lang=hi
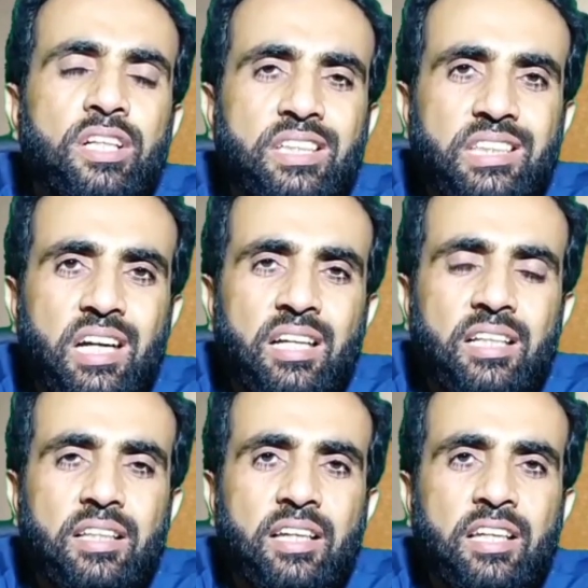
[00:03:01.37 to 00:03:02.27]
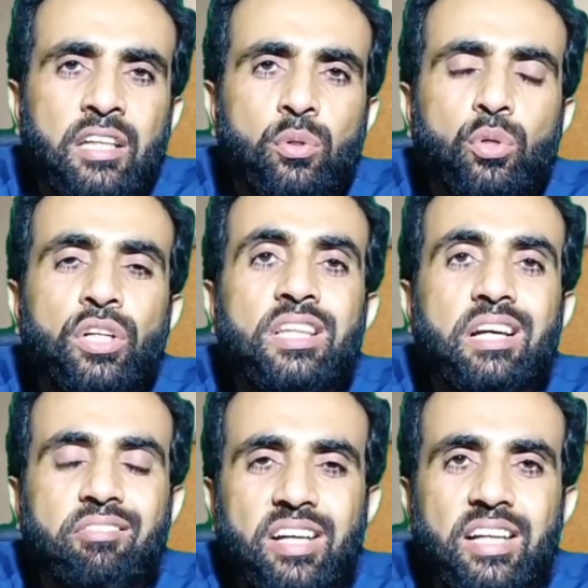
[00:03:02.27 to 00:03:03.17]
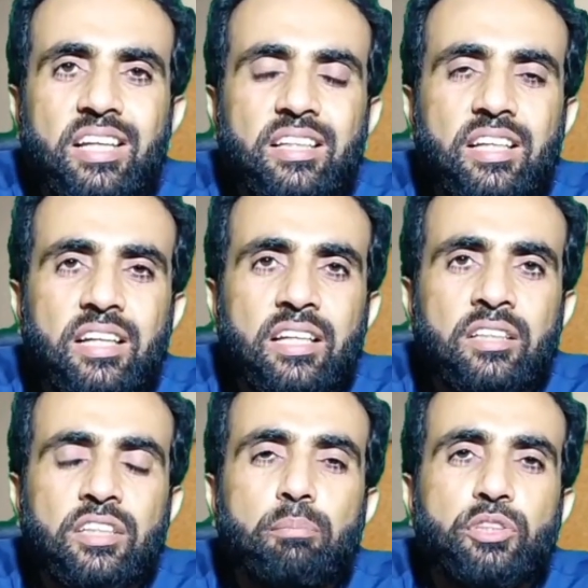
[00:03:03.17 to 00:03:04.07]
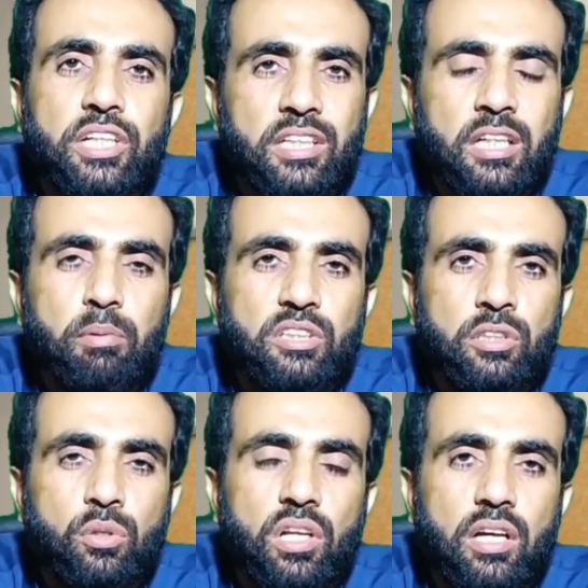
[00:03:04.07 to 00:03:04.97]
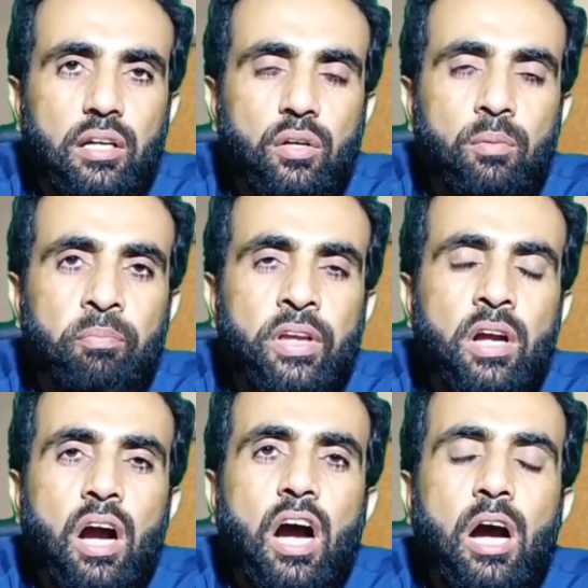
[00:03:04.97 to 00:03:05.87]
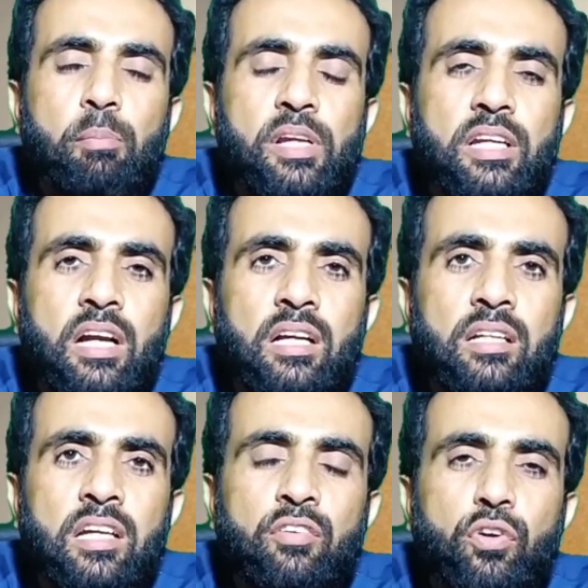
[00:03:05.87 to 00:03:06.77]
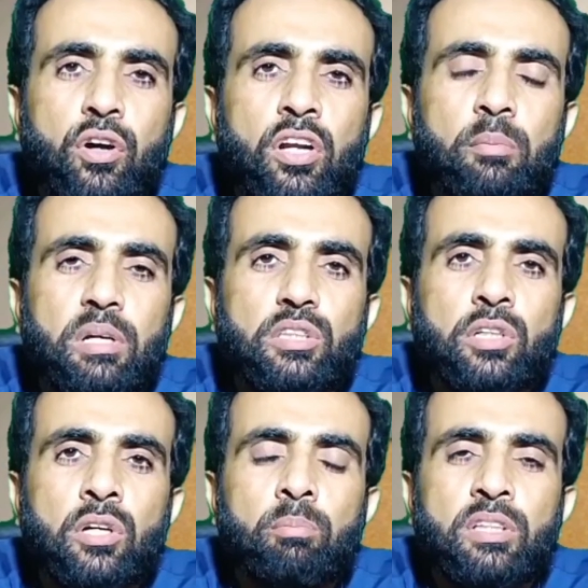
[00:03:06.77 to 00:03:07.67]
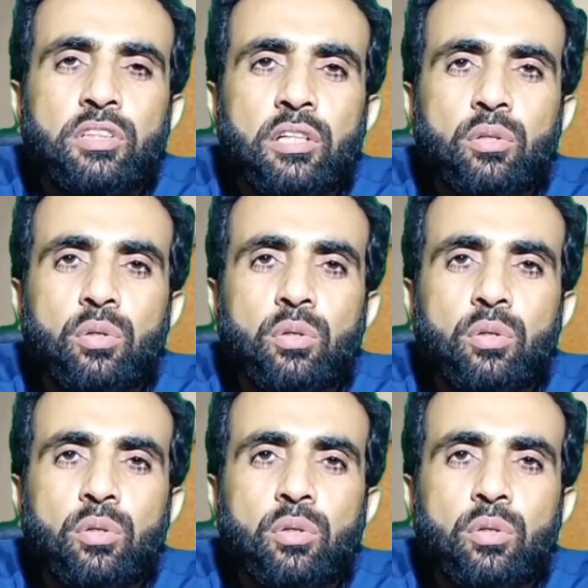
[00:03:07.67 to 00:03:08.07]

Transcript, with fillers: गज़ा नहीं देनी कोई दवा नहीं देनी जब झटके बच्चे को लग रहे हों आपने क्या करना है फौरन बच्चे बच्चे को